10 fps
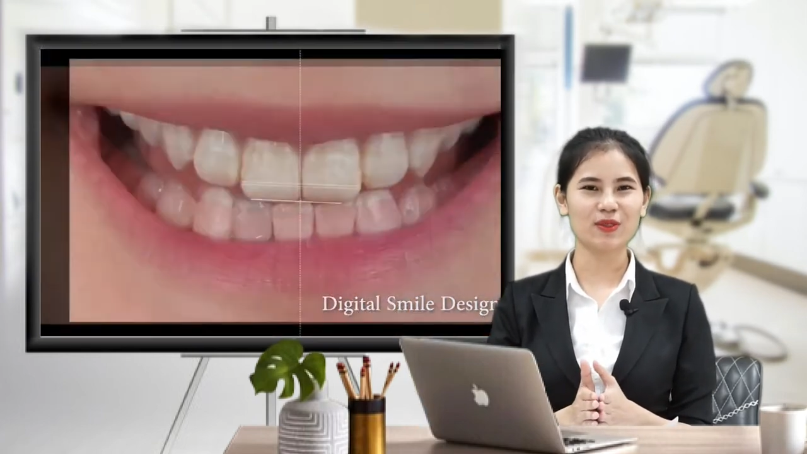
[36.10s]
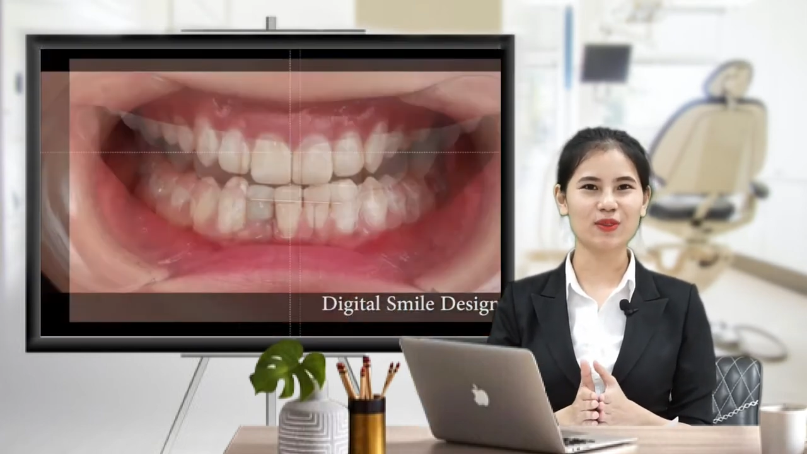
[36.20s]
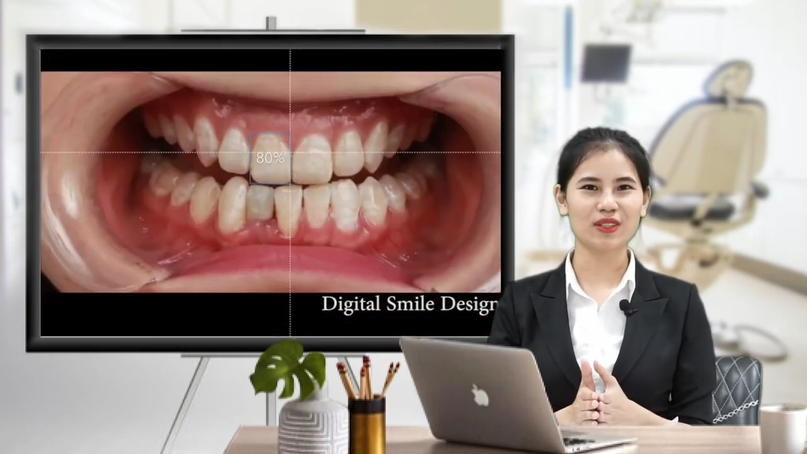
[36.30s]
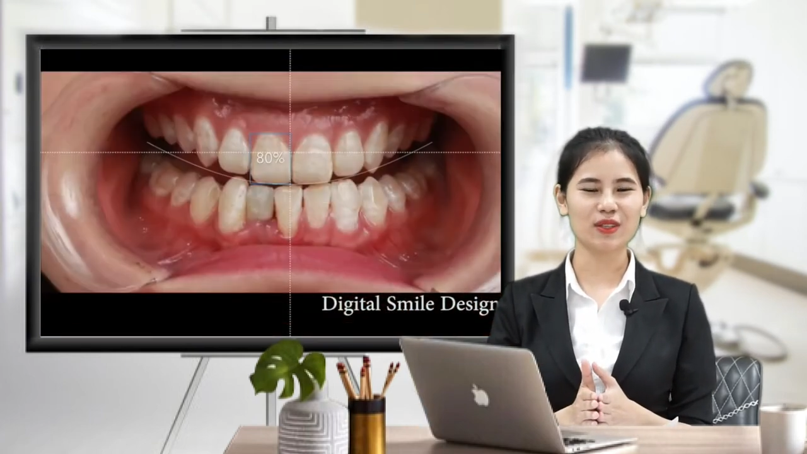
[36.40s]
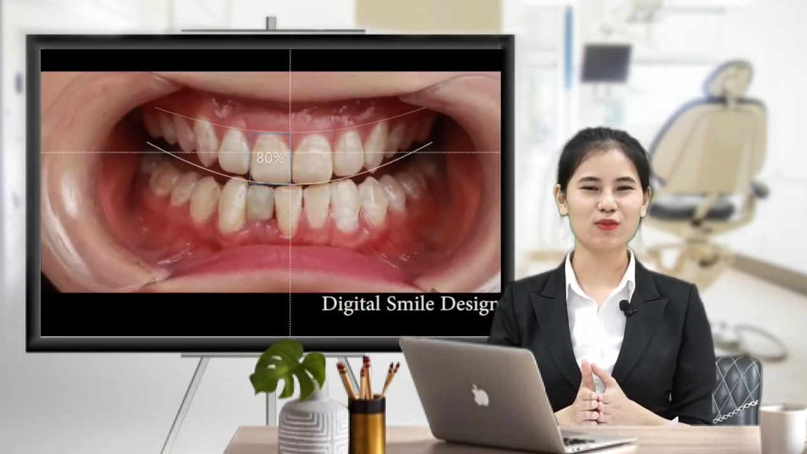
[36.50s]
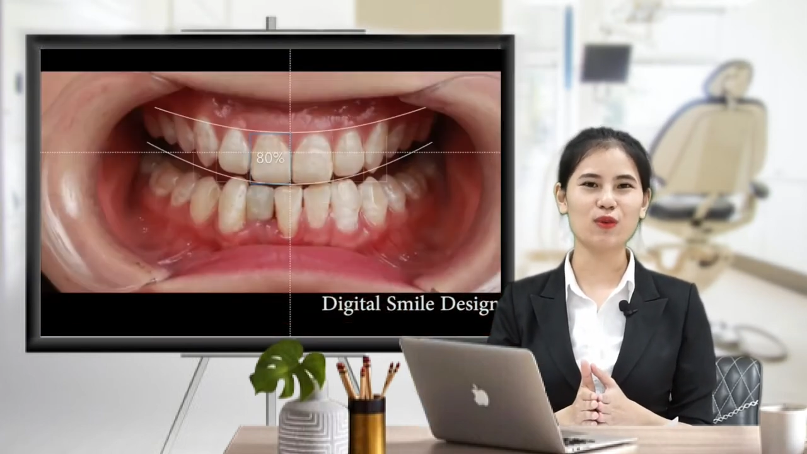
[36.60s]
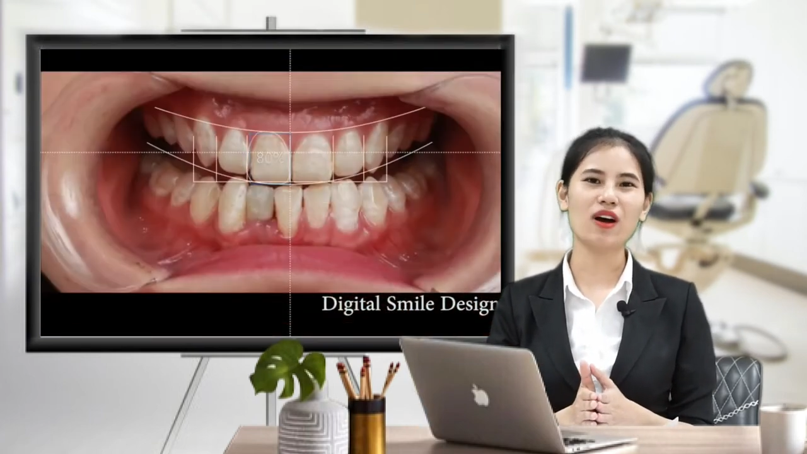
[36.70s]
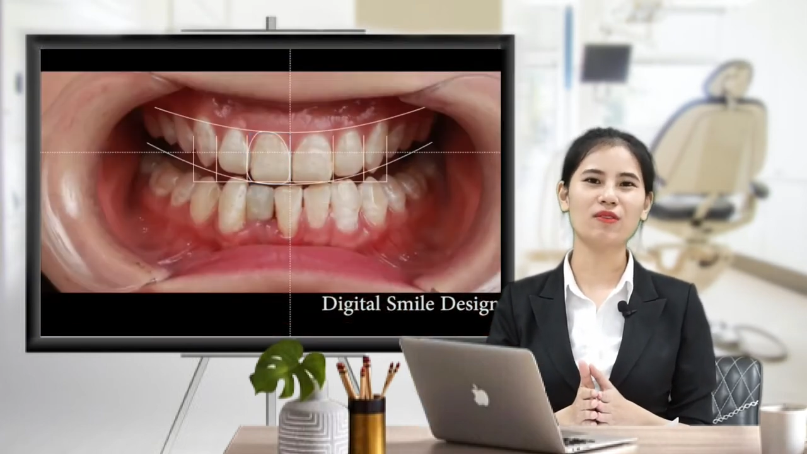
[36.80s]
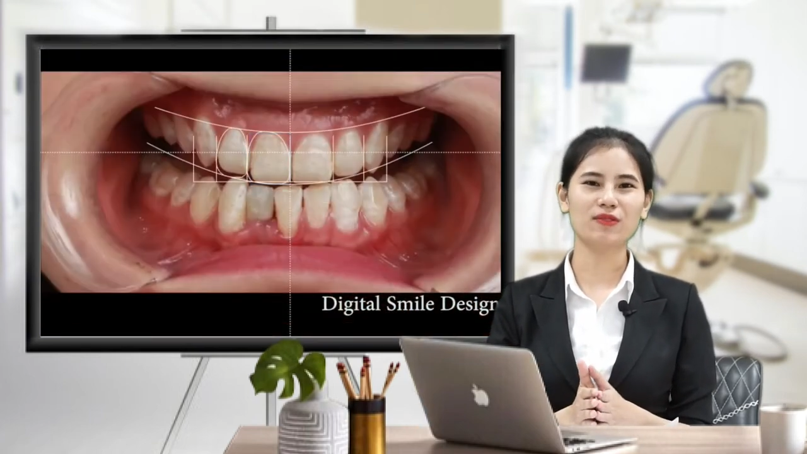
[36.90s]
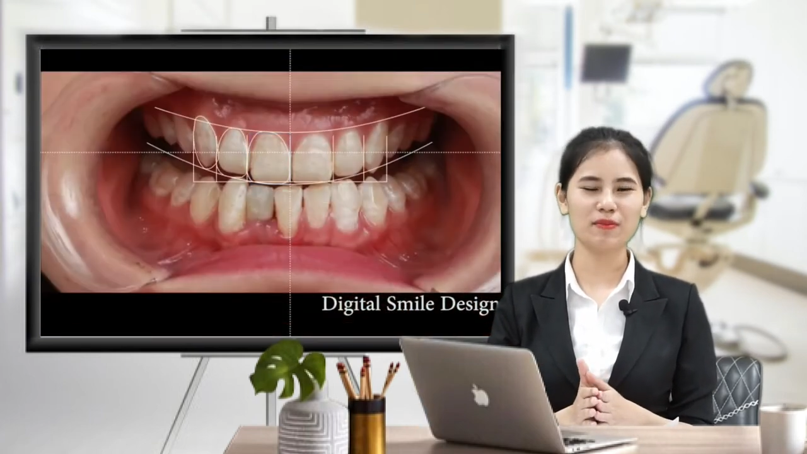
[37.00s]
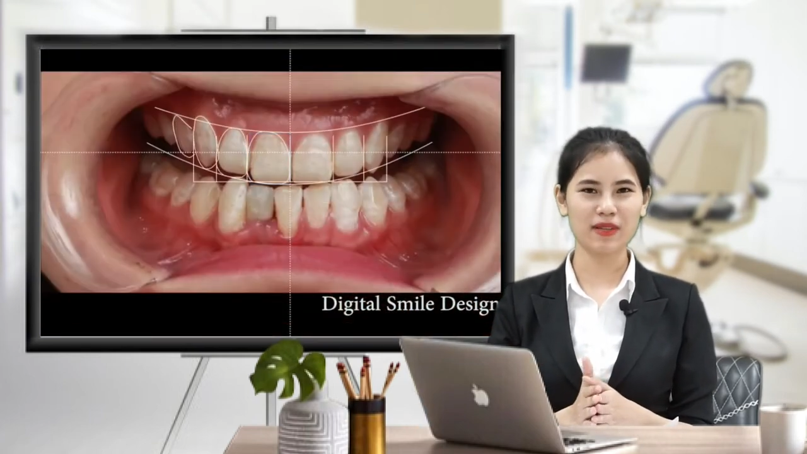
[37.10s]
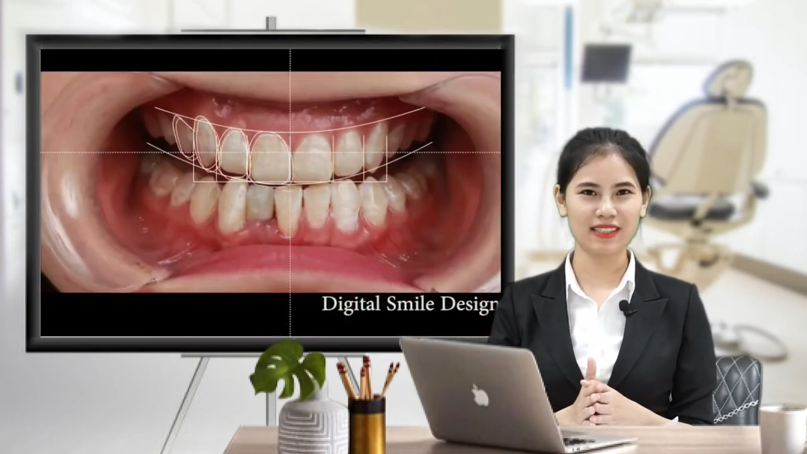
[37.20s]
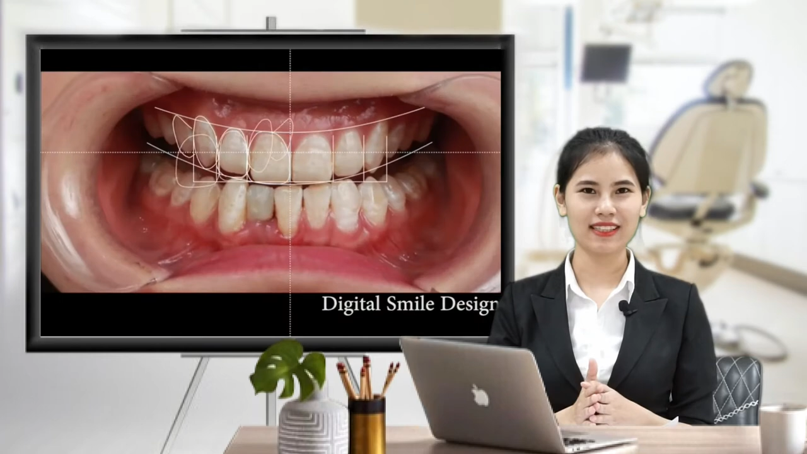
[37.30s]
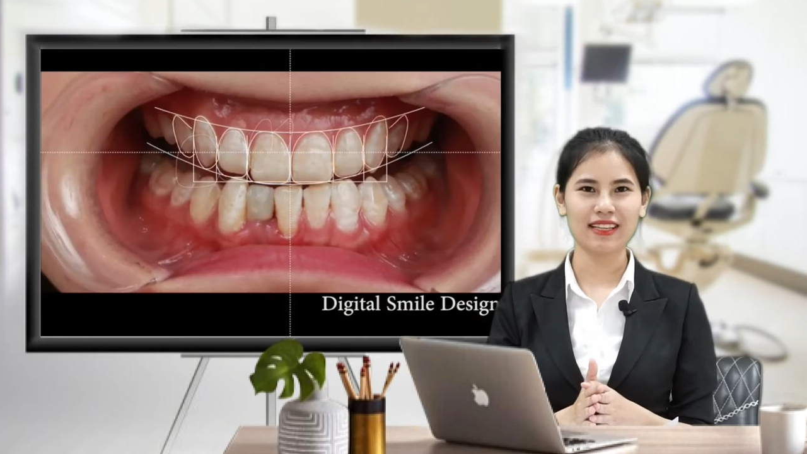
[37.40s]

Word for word: nụ cười phù hợp với mình